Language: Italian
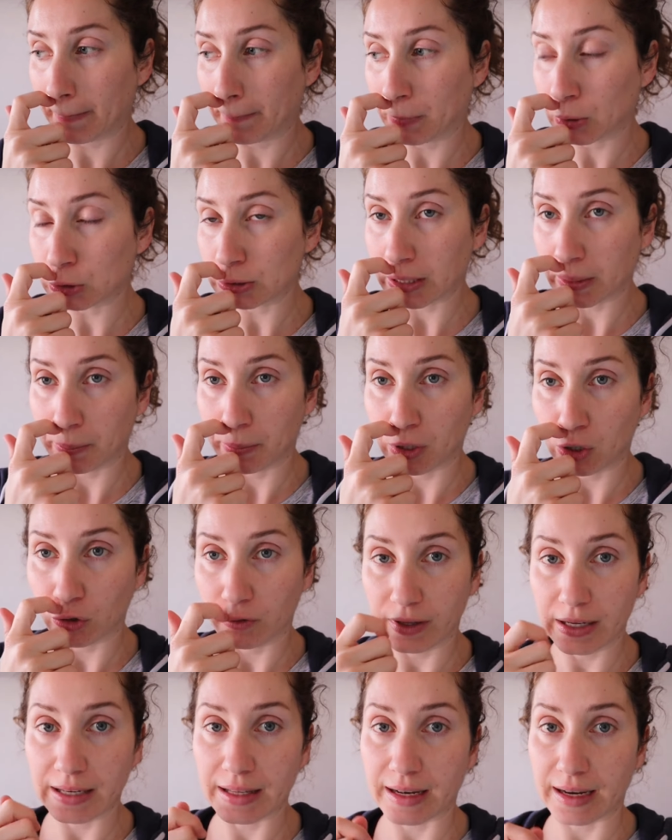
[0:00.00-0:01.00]
potrebbero
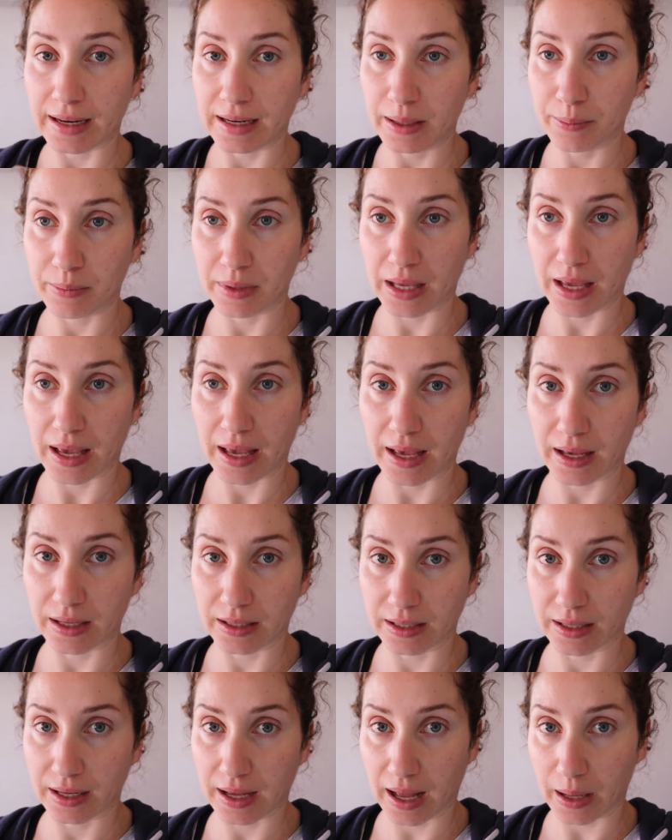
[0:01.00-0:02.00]
venire le mie
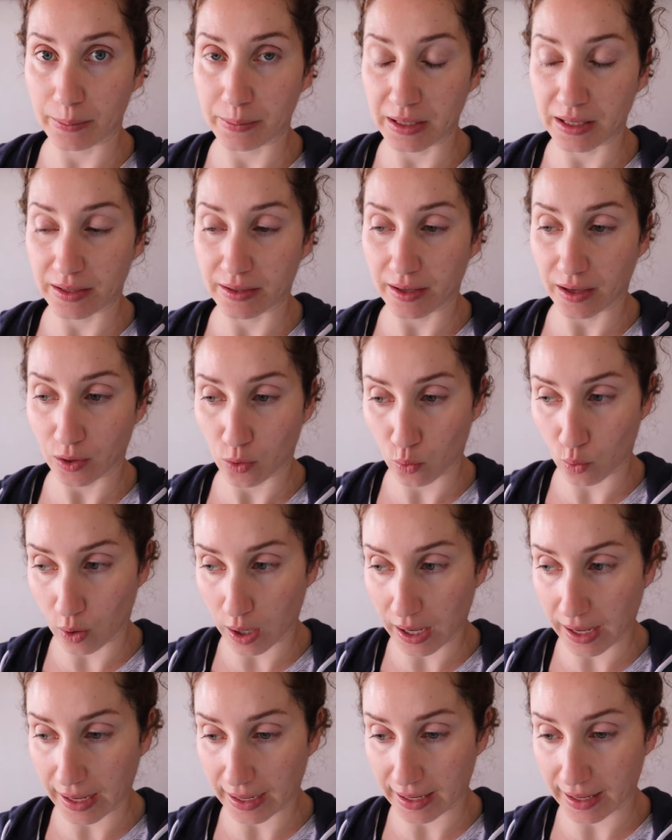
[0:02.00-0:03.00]
eh, amiche
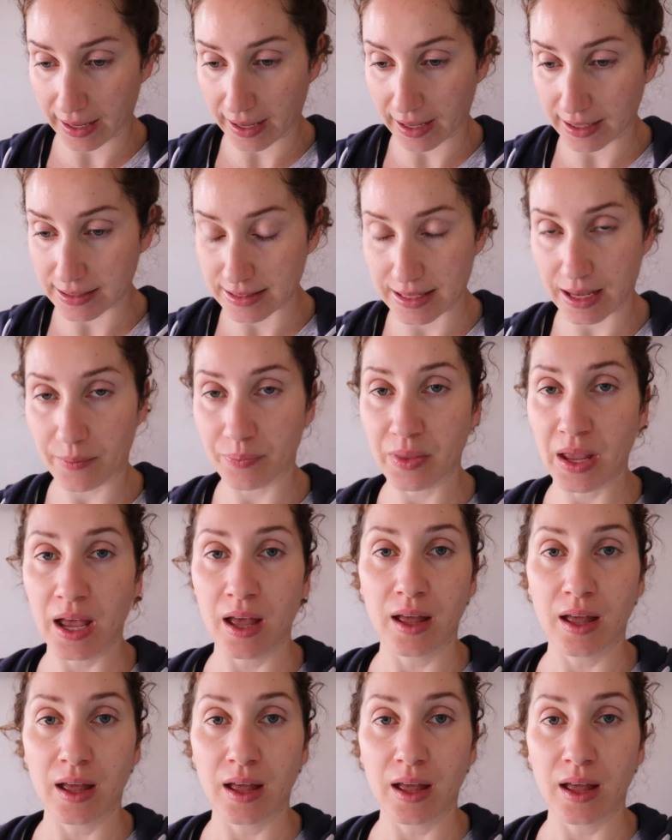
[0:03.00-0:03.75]
qua a casa